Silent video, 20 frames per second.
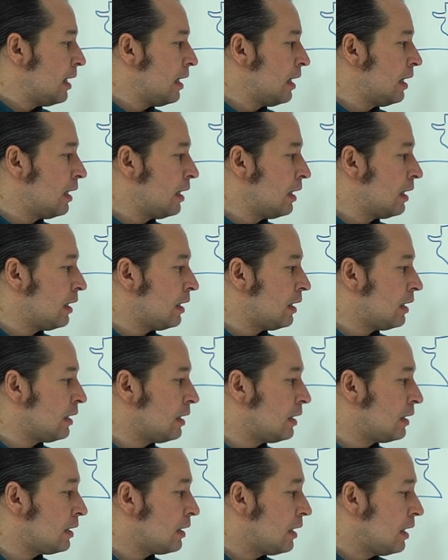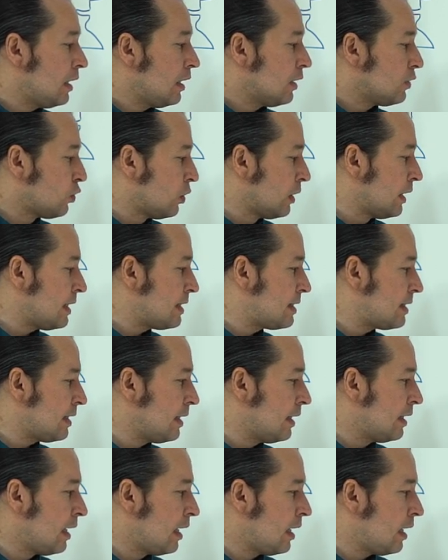E,
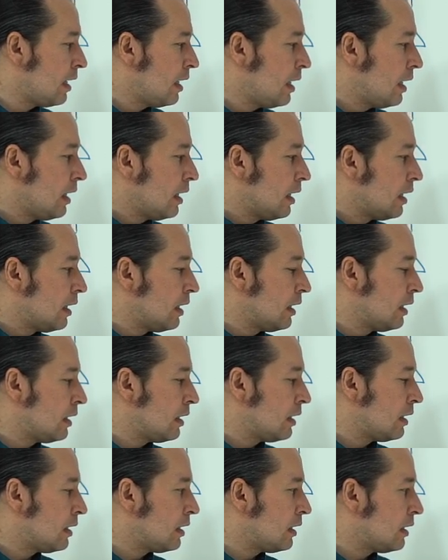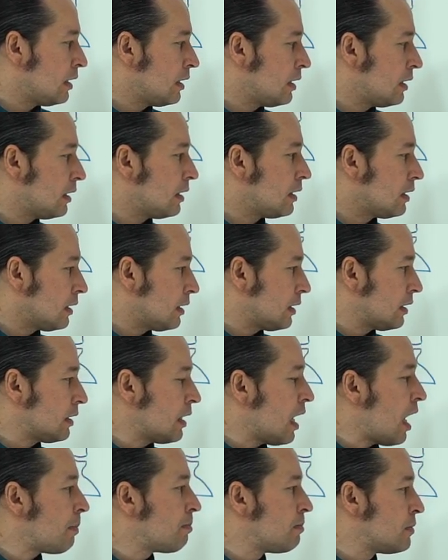dolayısıyla e,
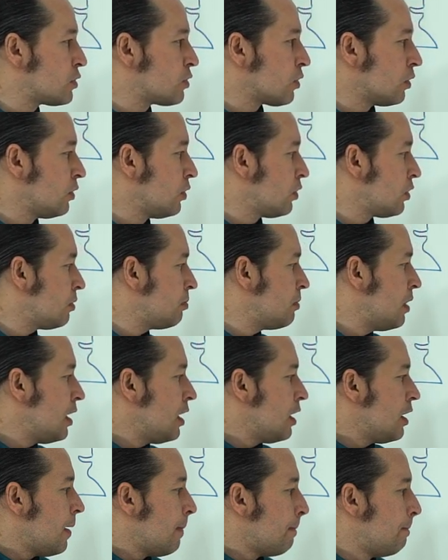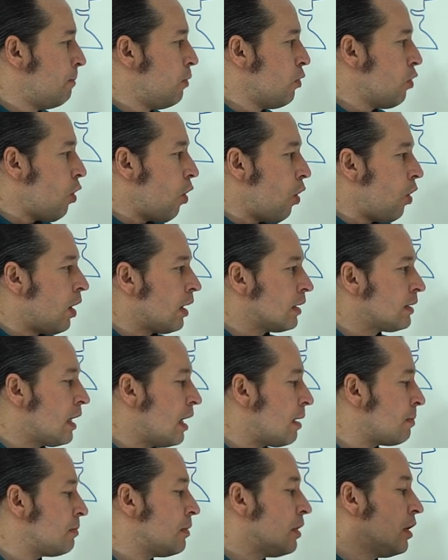ne yapmış oluyorum? Bu o
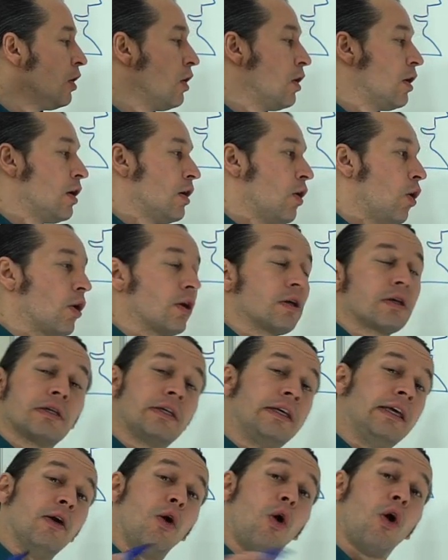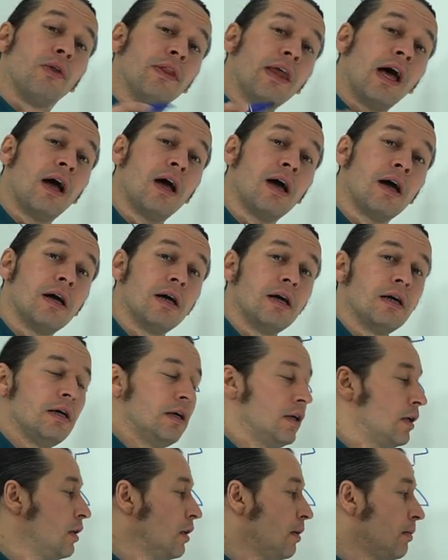adam ki ona
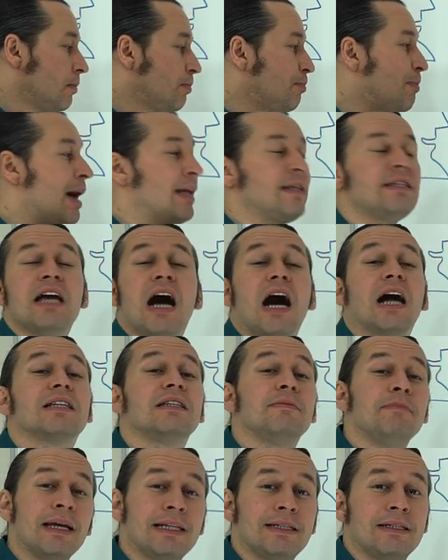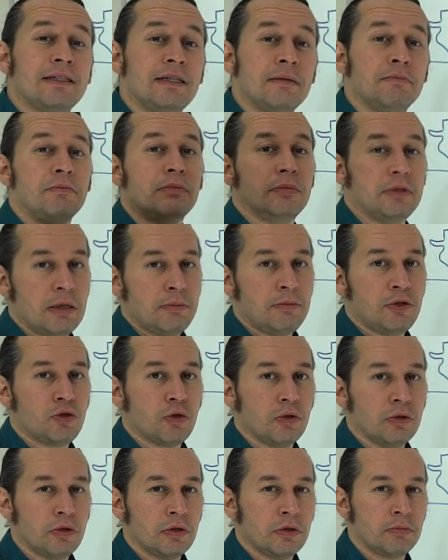ben yardım ettim demiş
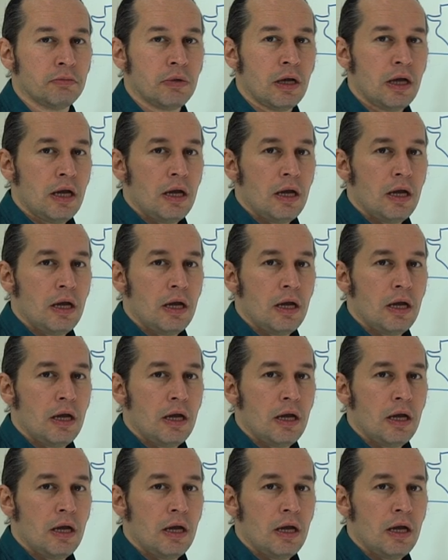oluyorum.